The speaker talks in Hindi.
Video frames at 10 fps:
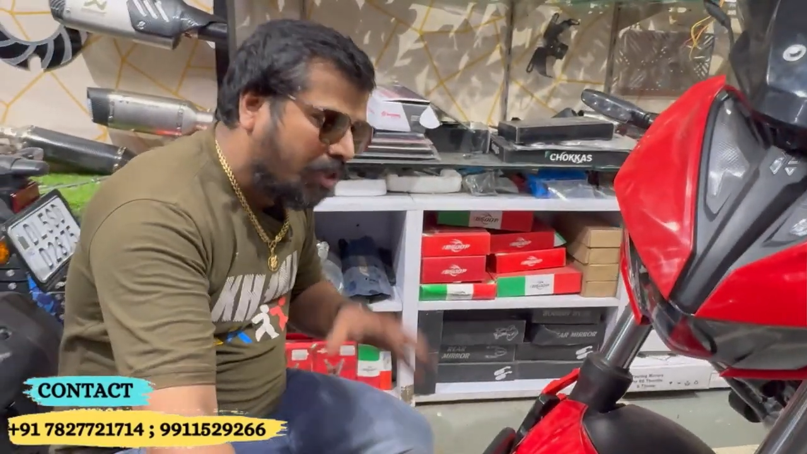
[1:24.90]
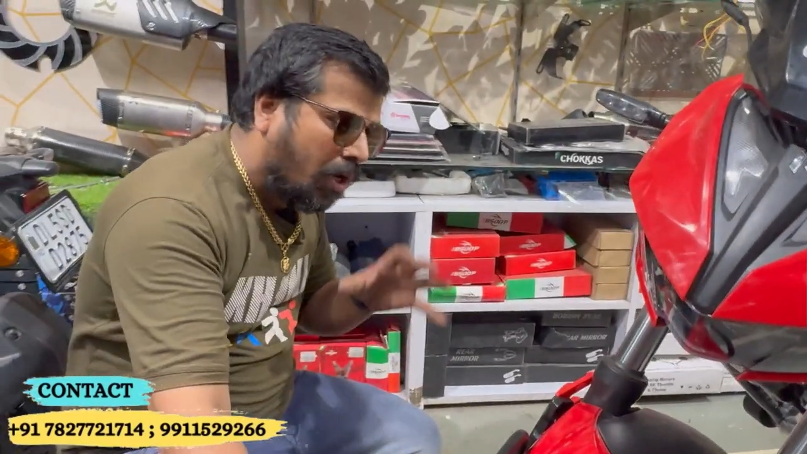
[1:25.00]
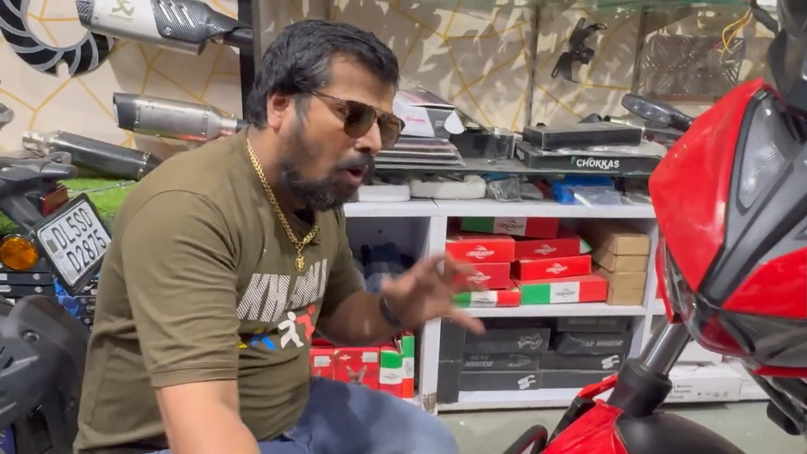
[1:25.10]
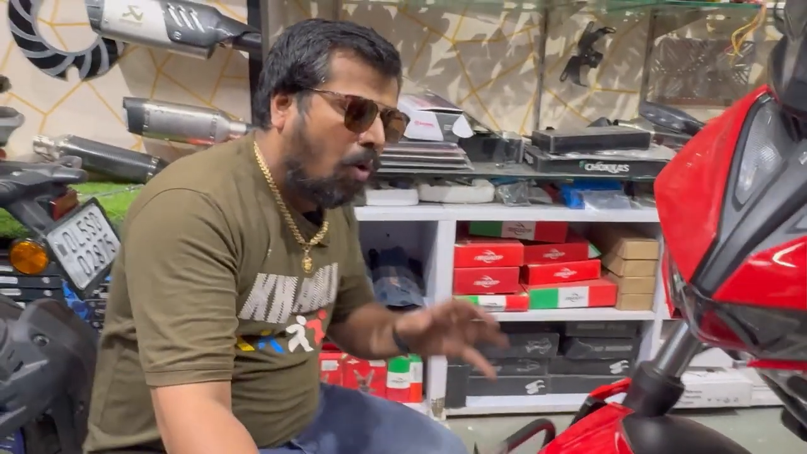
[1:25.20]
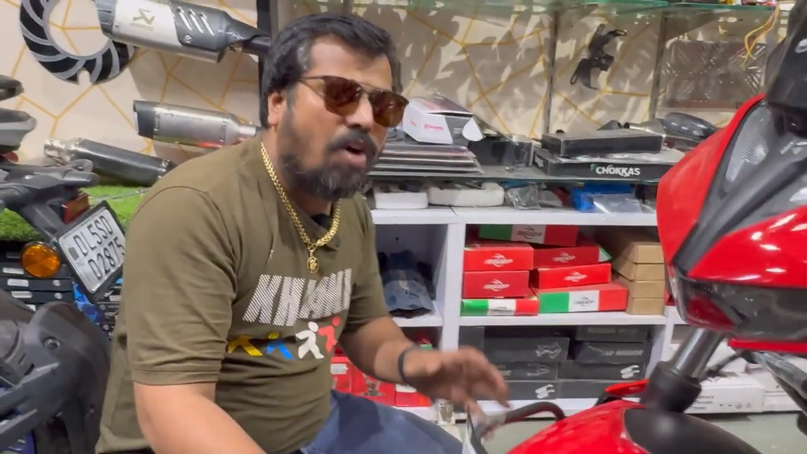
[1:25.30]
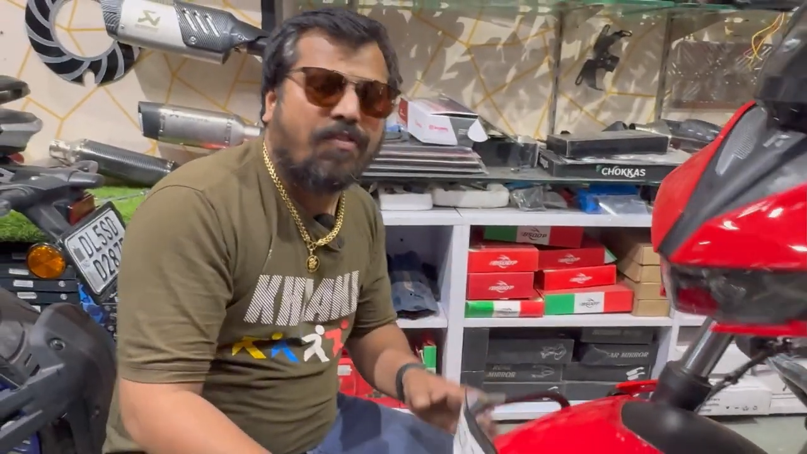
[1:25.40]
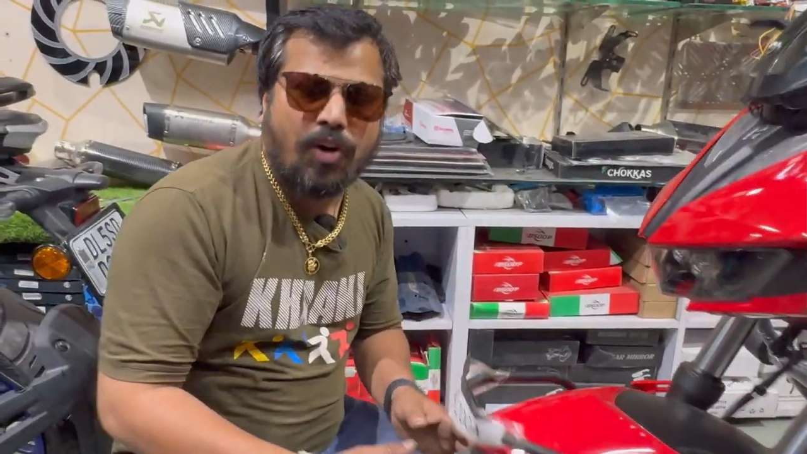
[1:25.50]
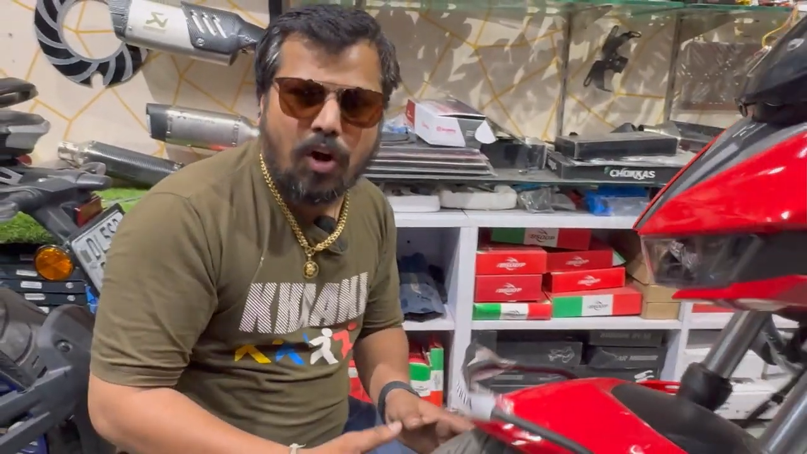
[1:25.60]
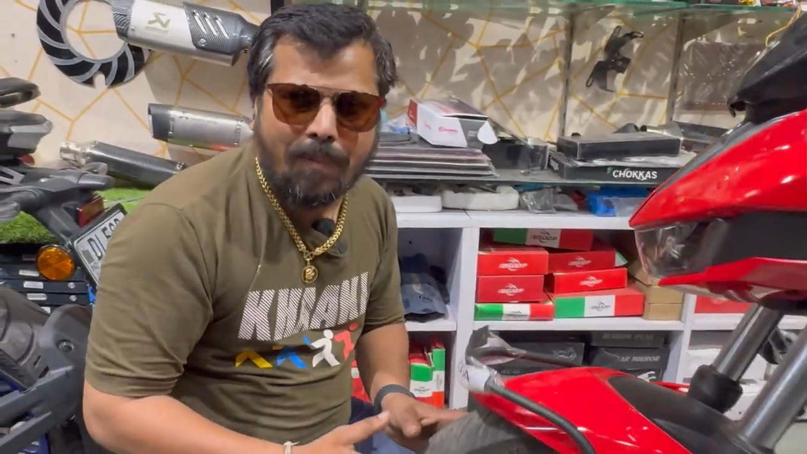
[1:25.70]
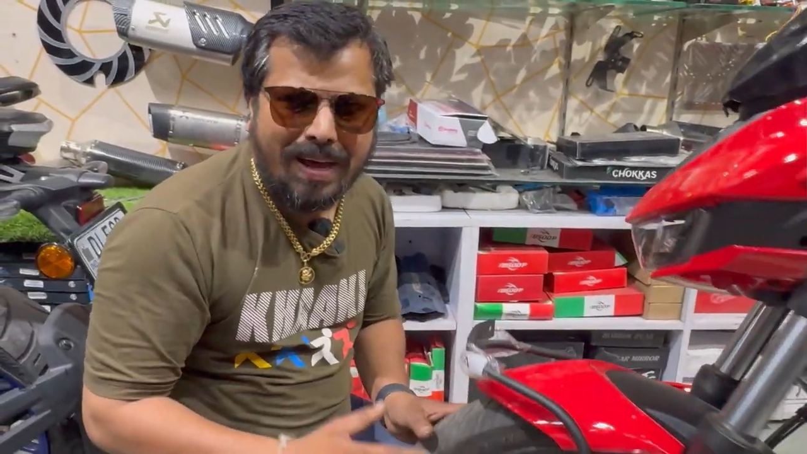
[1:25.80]
जिन लोगों को
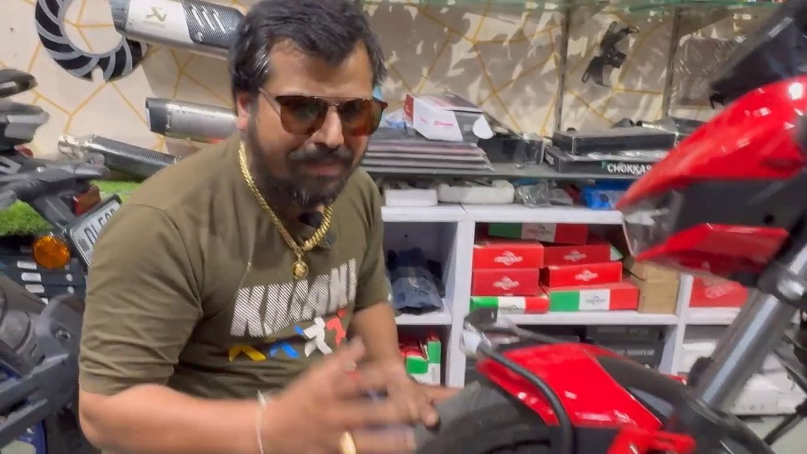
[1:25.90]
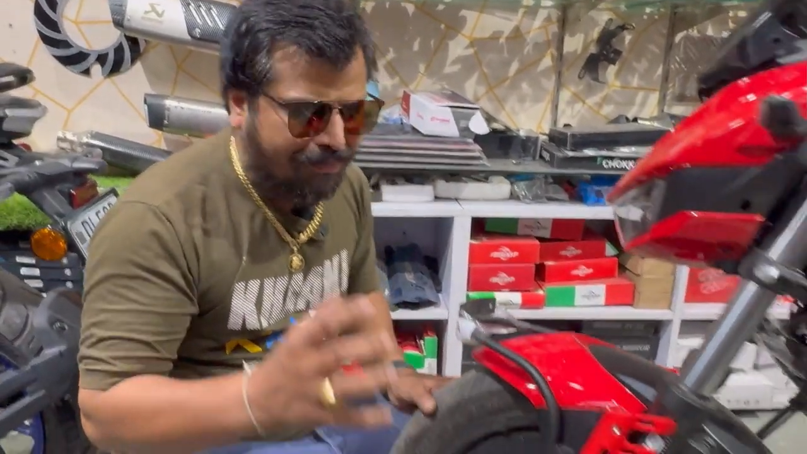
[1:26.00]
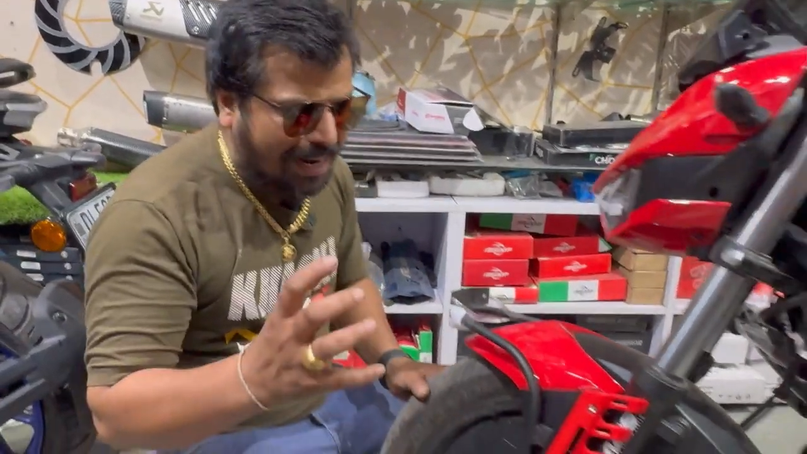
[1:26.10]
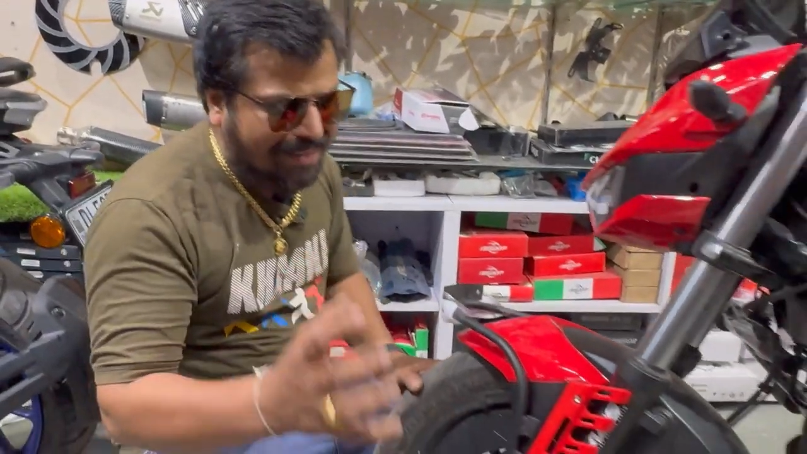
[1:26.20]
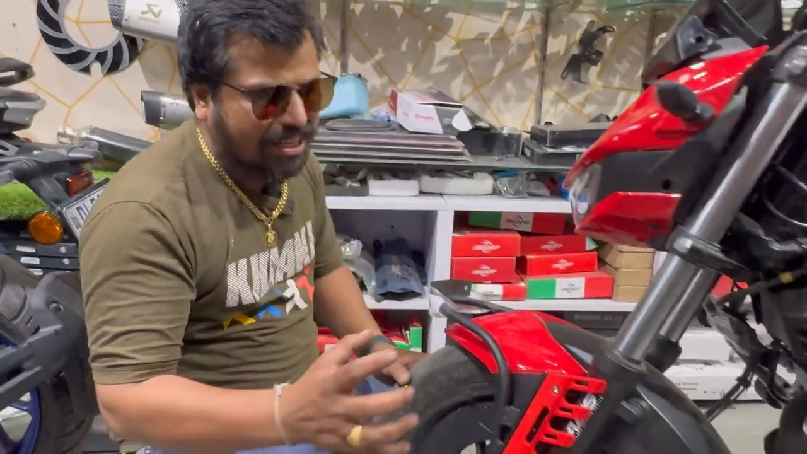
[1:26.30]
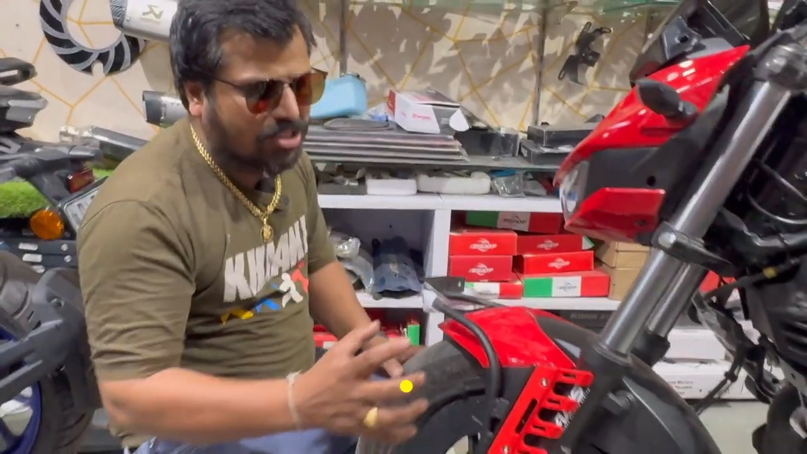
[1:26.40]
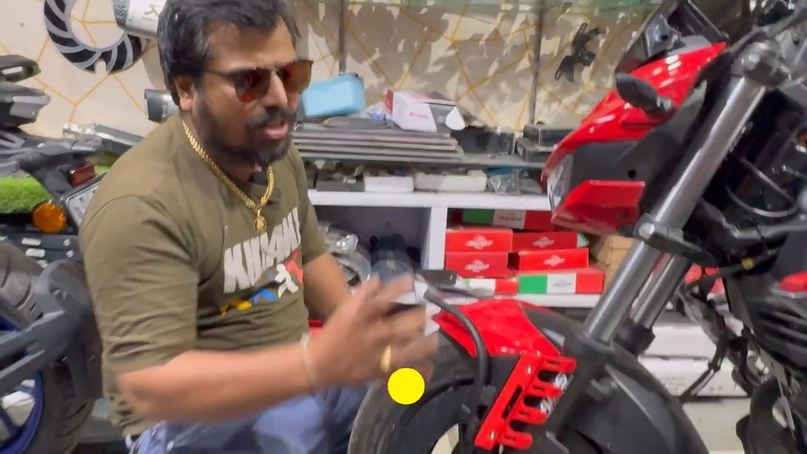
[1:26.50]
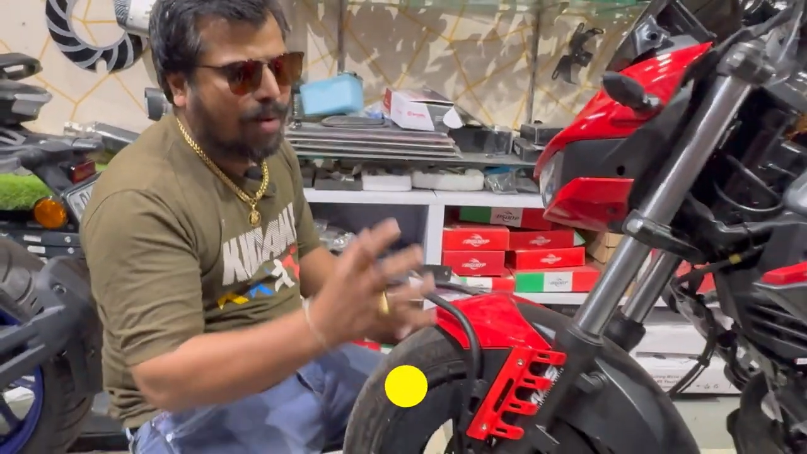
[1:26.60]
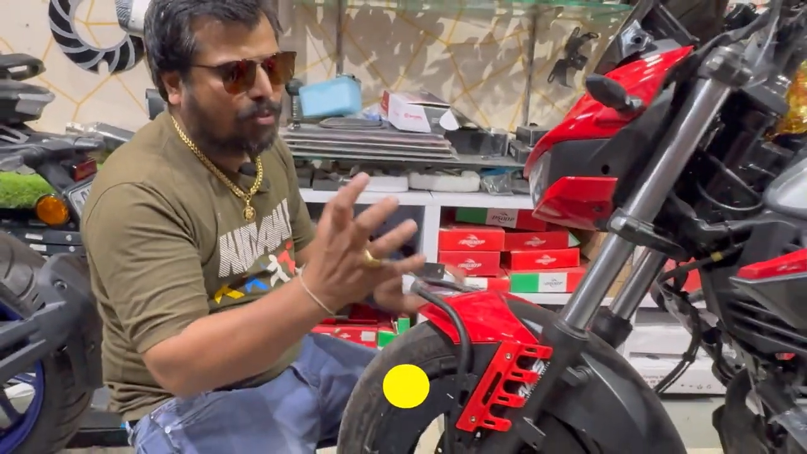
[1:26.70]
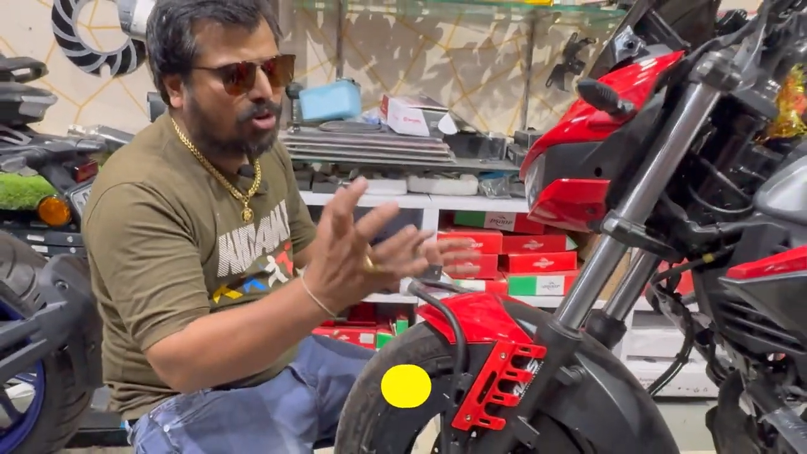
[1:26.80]
अफोर्डेबल प्राइस प्राइस के
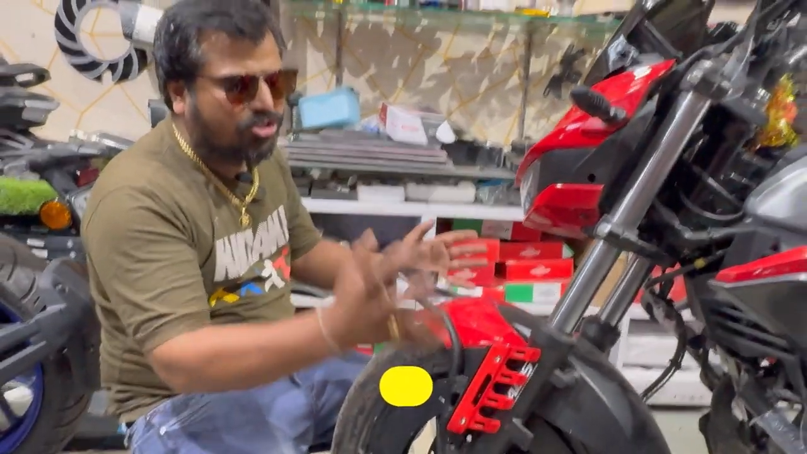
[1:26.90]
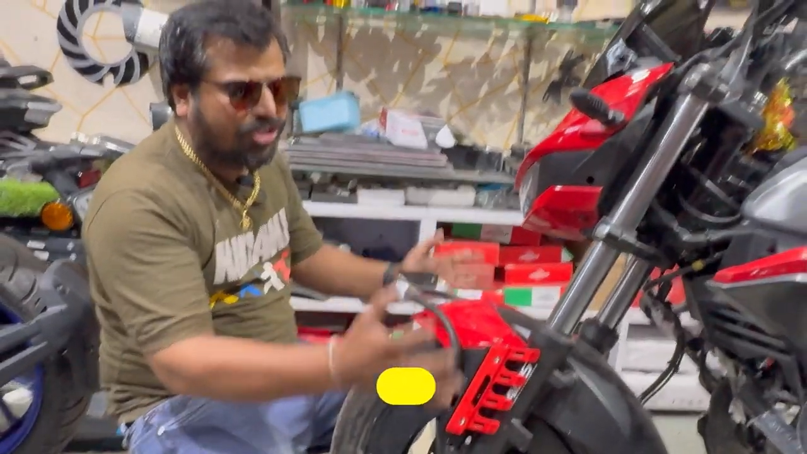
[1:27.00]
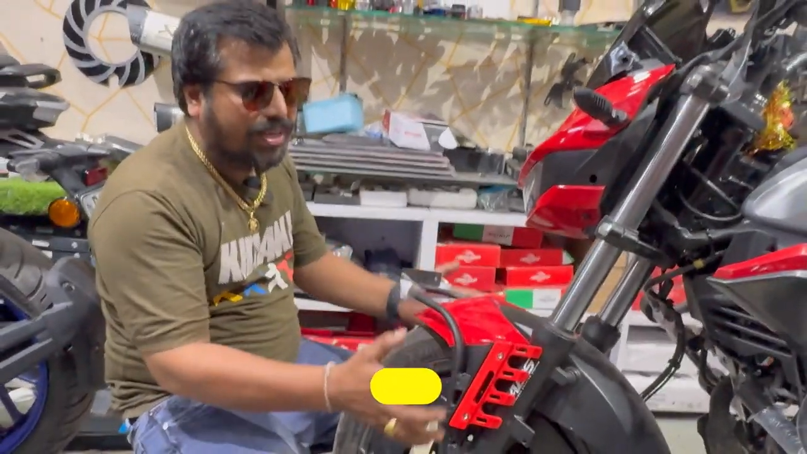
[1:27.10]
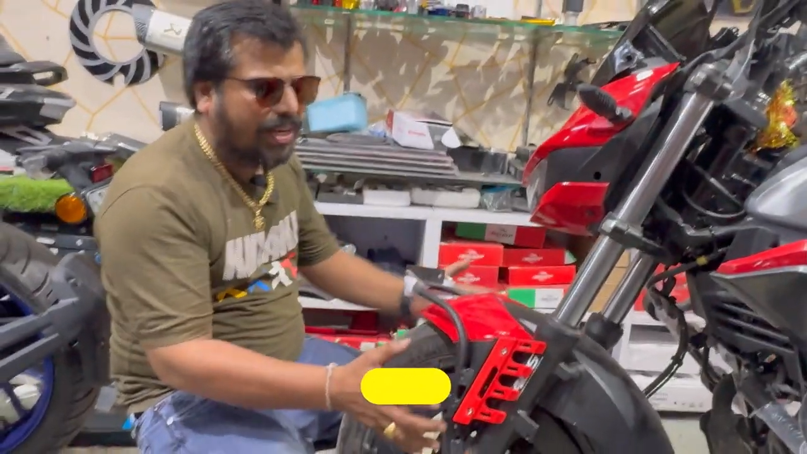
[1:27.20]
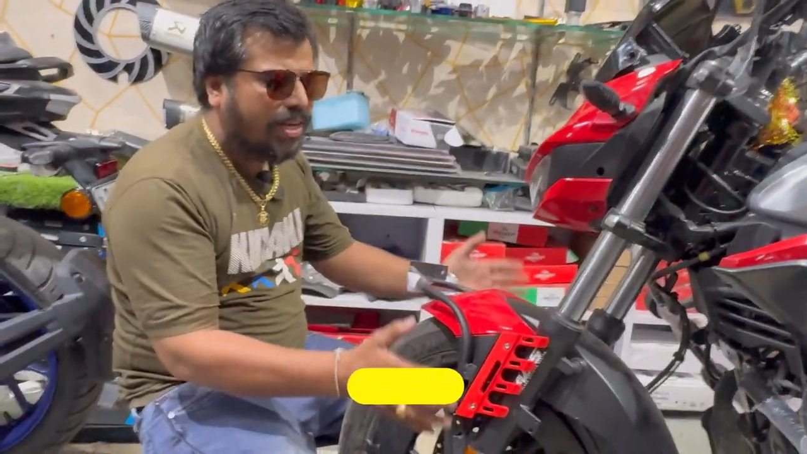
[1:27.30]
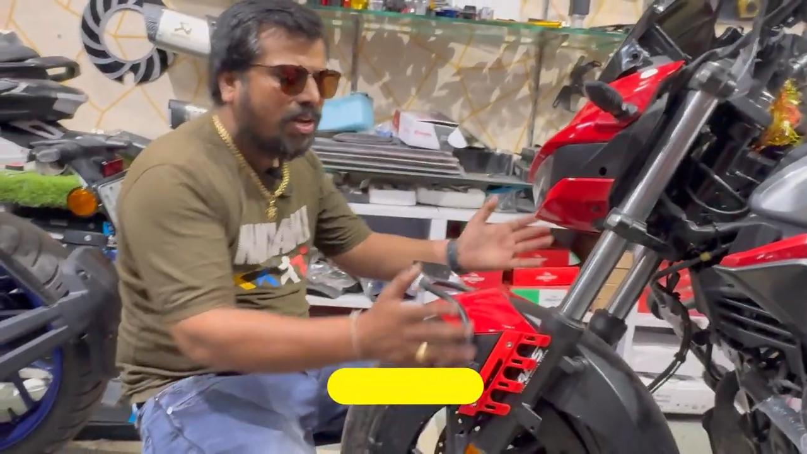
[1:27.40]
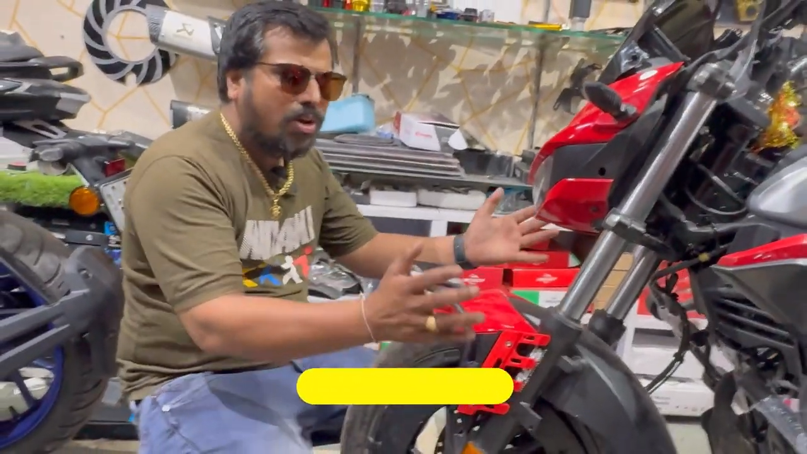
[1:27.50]
अंदर आपको ये चाहिए